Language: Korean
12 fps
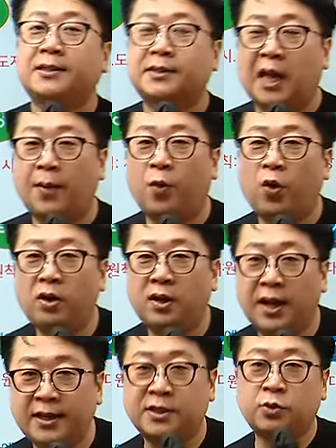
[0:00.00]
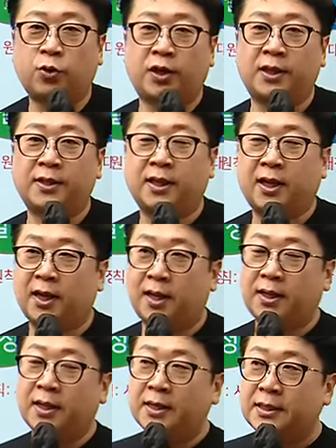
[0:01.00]
3월 내 신고해야
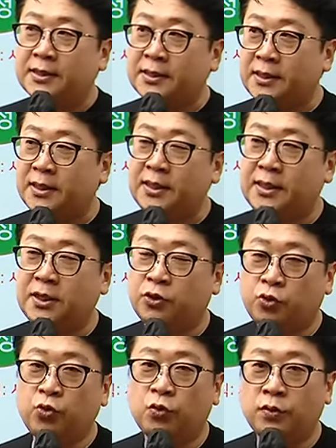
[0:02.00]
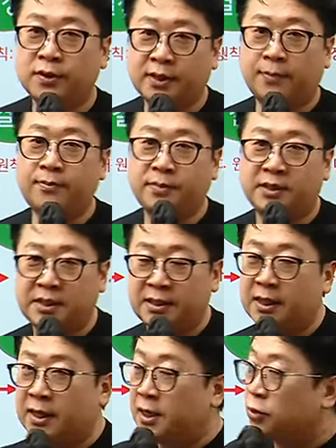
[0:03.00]
된다. 시수
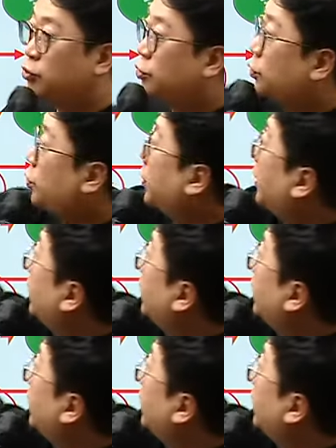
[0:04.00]
삼신 구속력이